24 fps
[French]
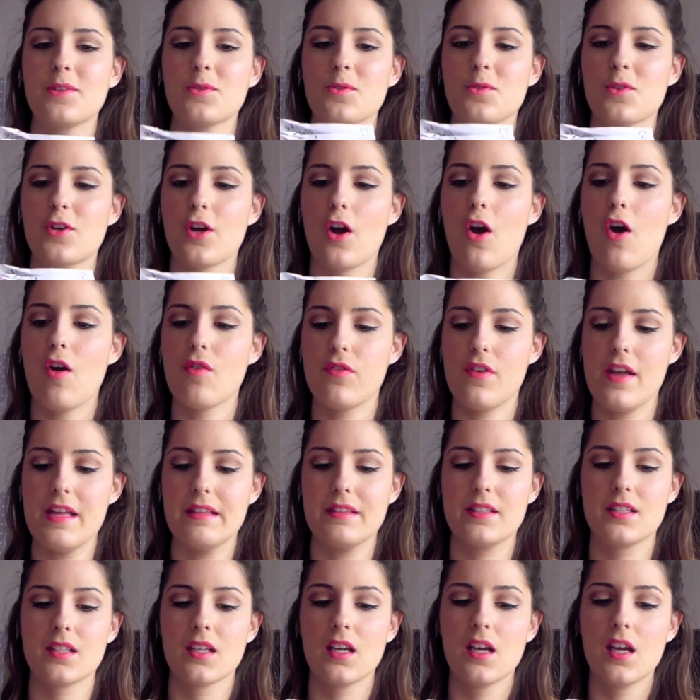Donc en
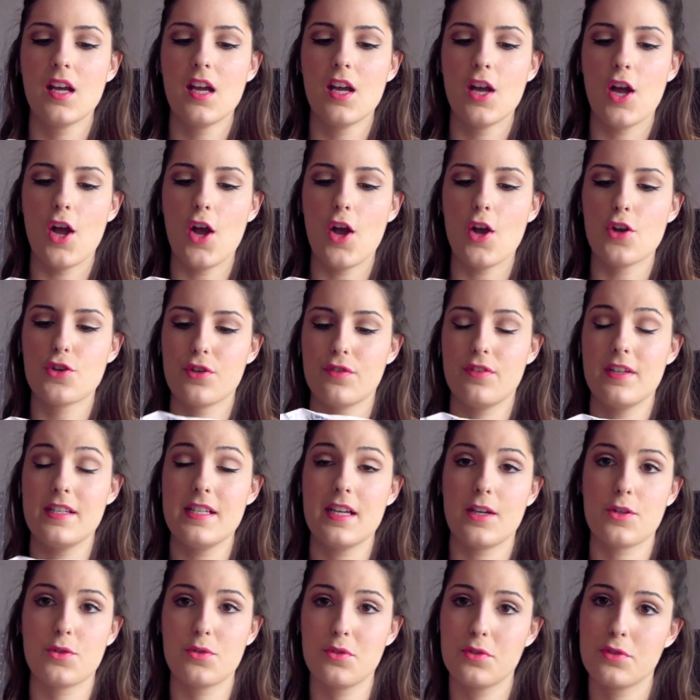fait je vais
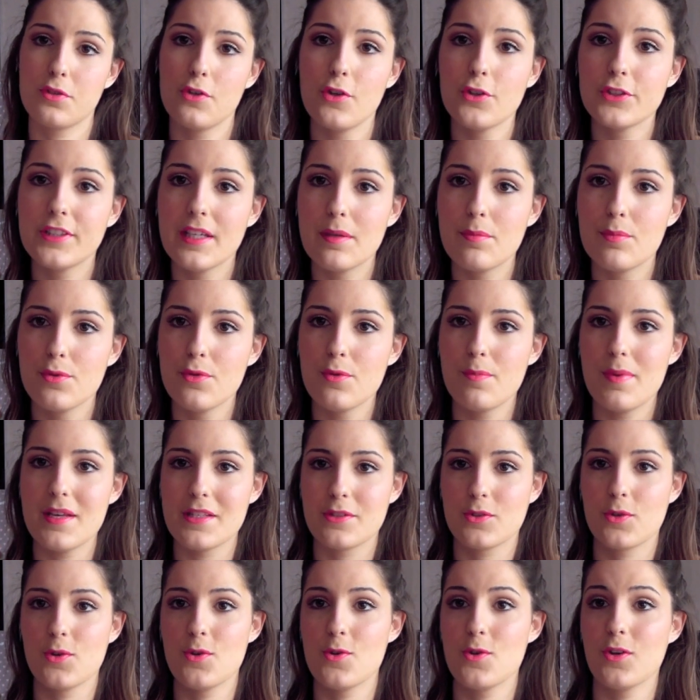lire juste le début
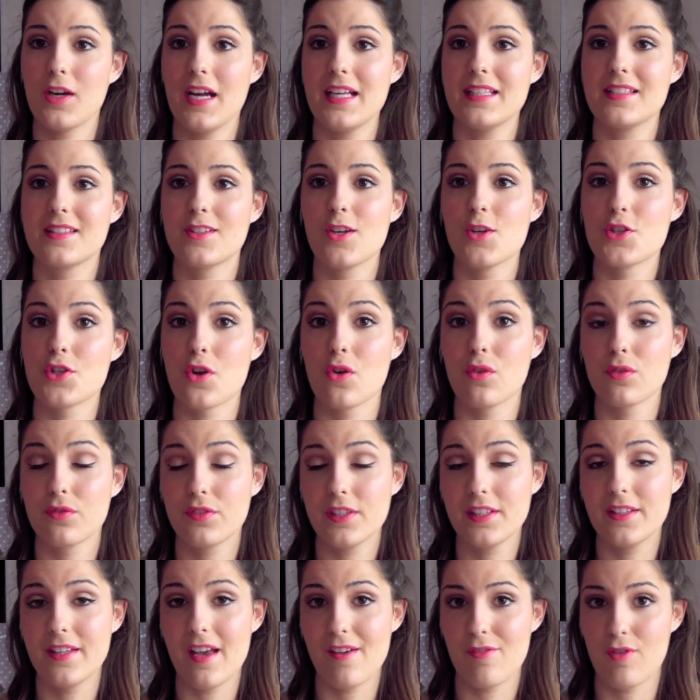parce que le reste j'ai
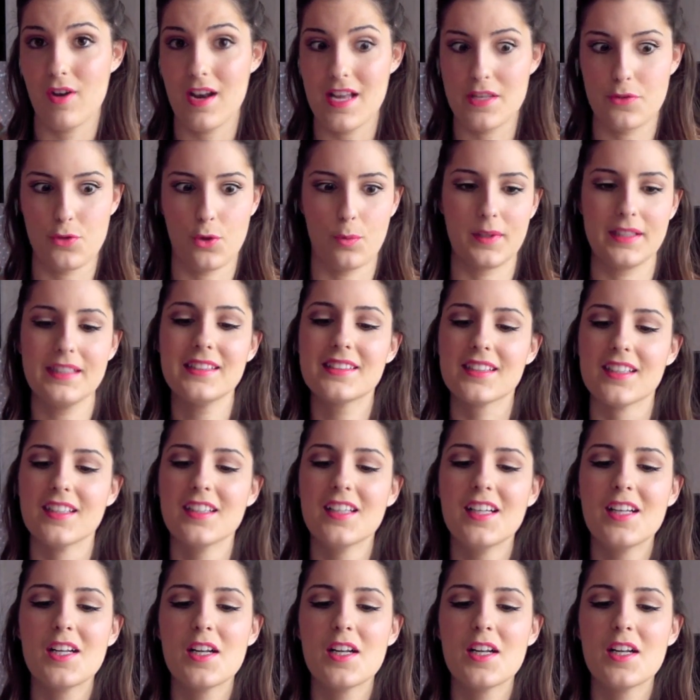envie d'avoir la surprise.